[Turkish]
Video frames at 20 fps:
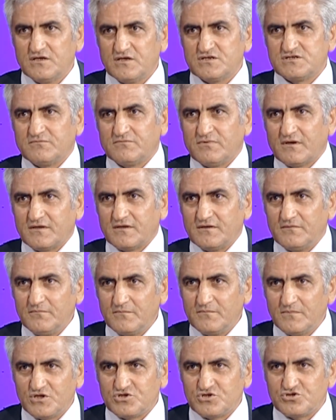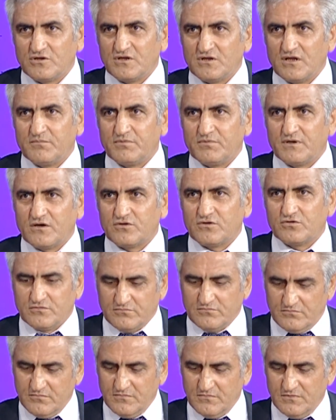için bakayım. İçiyorlar birer
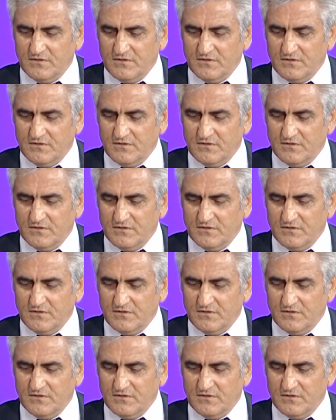yudum.